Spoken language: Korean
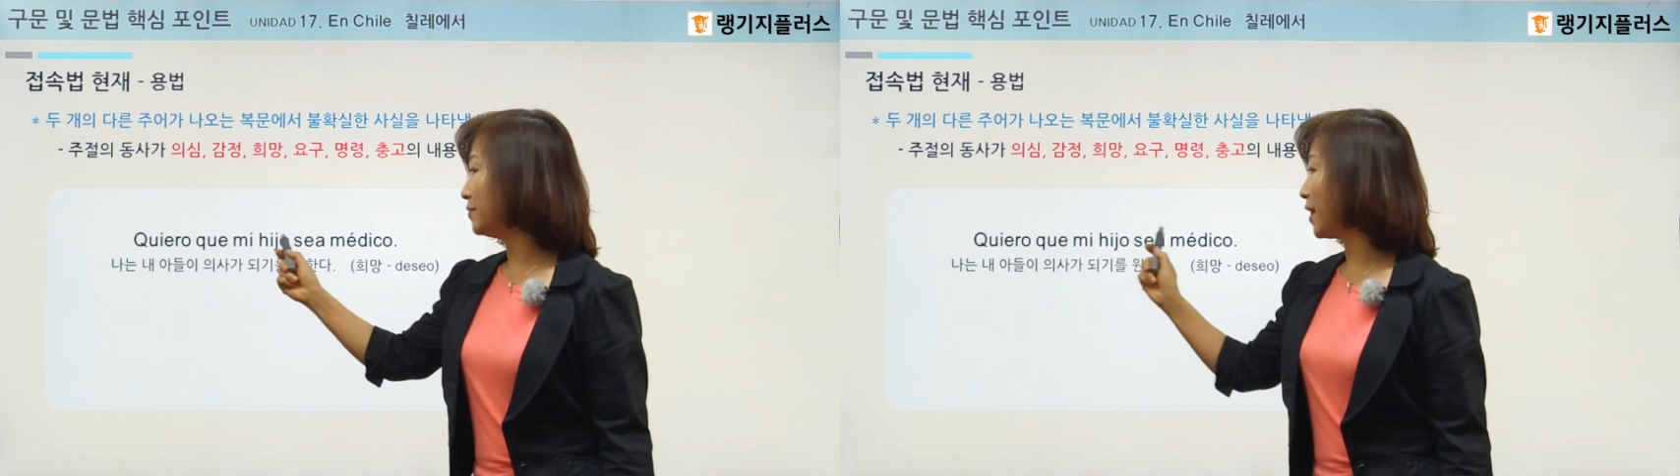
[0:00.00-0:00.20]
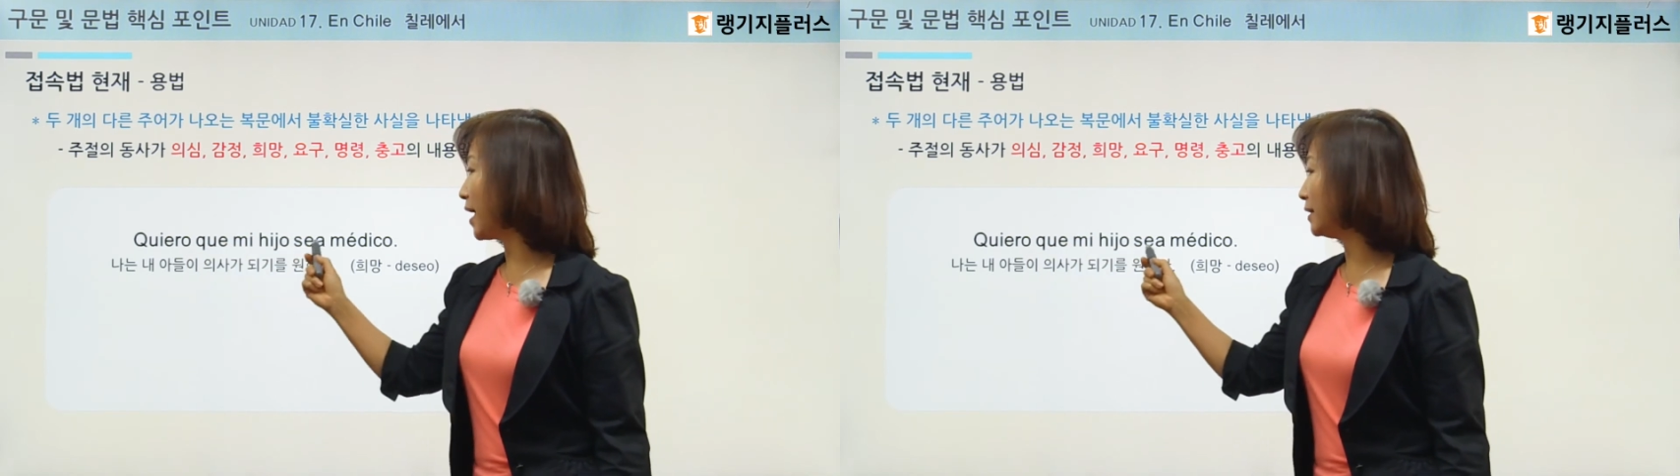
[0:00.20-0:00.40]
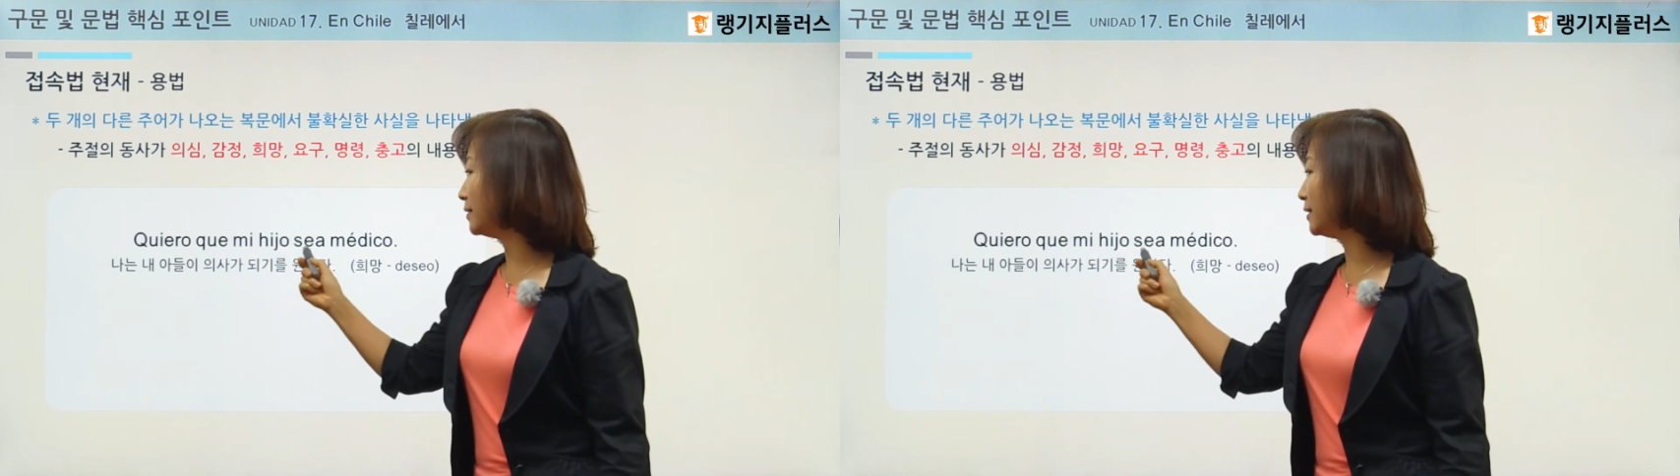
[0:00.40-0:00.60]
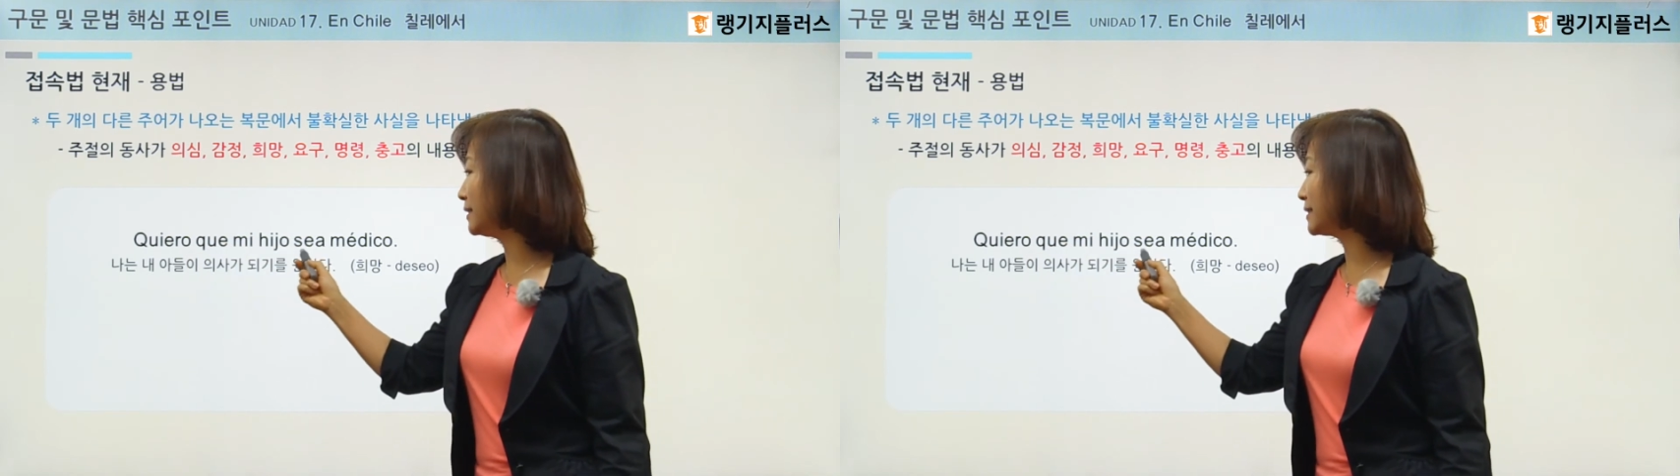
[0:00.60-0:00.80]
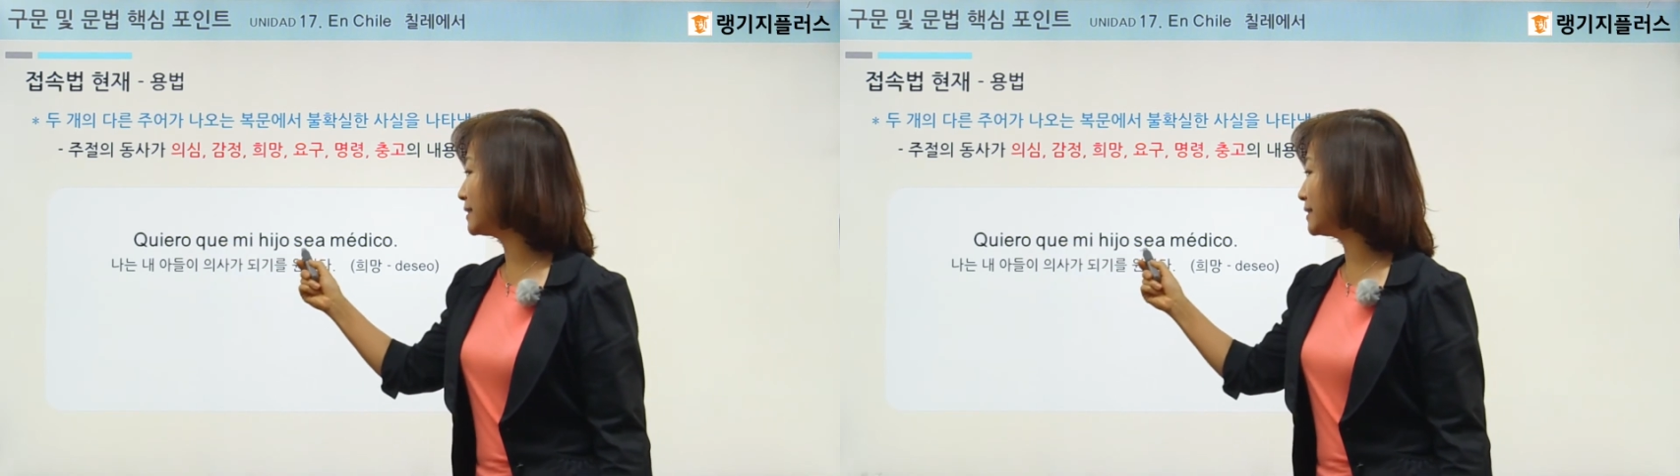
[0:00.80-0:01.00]
내
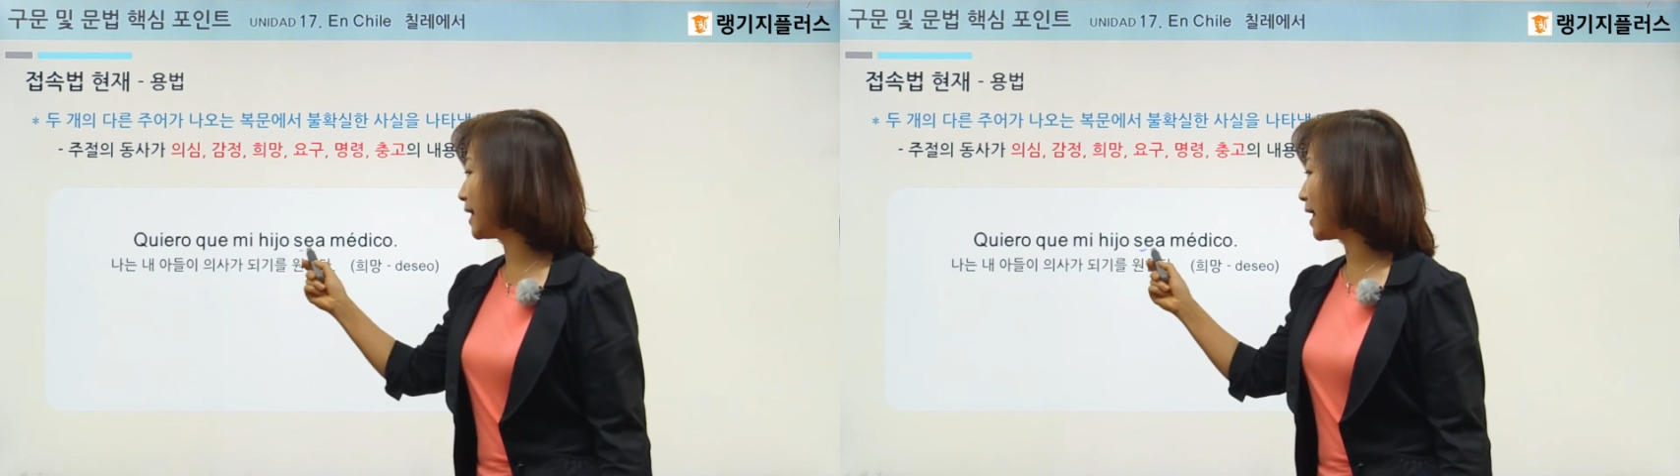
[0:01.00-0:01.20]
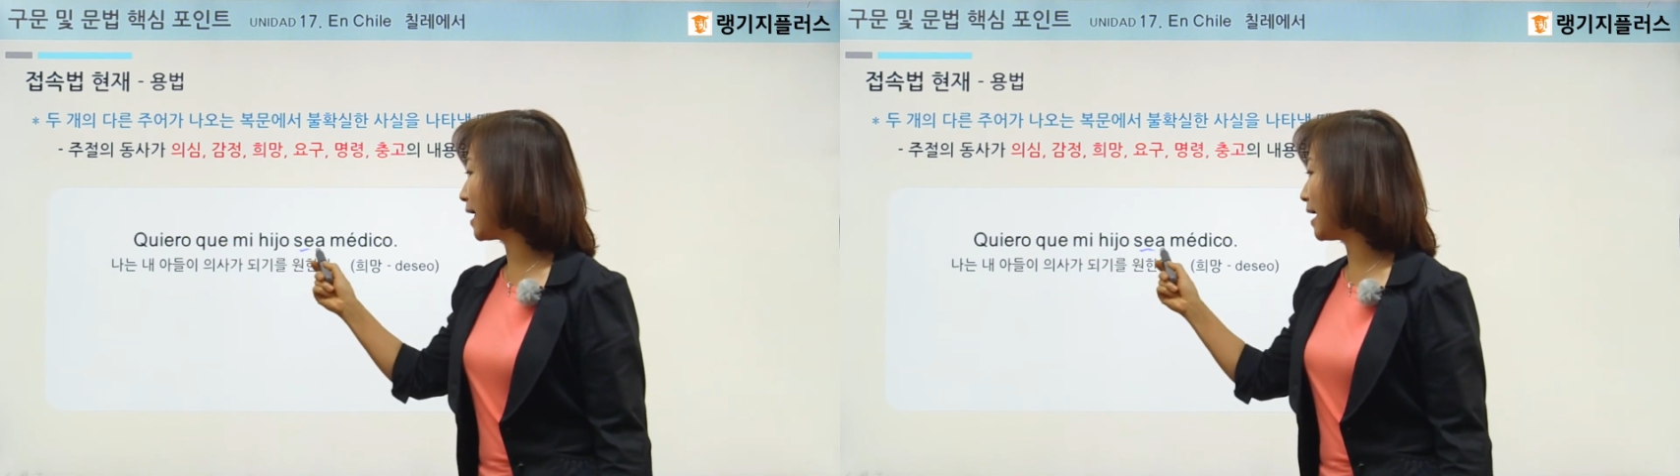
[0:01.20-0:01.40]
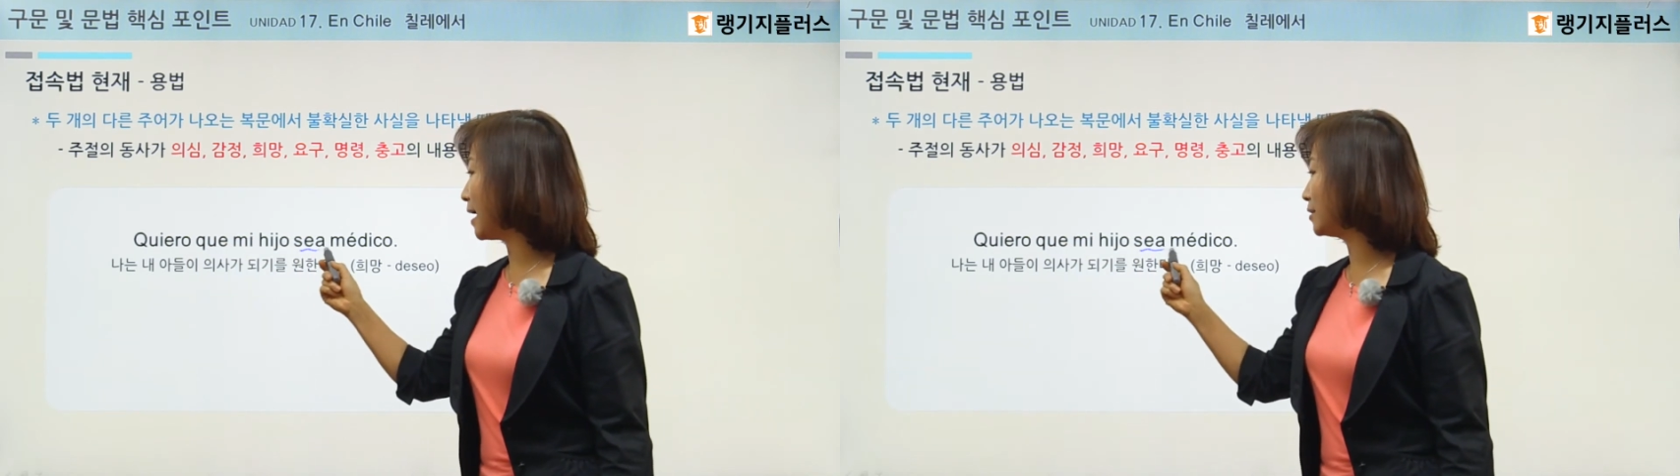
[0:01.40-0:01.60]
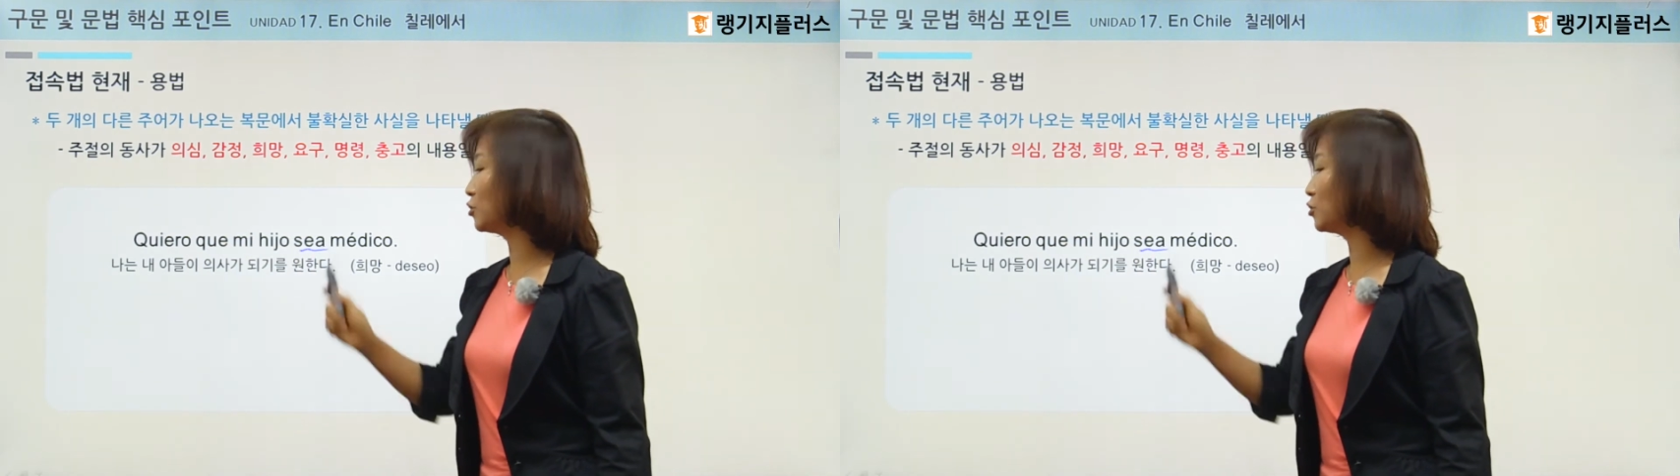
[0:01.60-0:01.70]
아들이 sea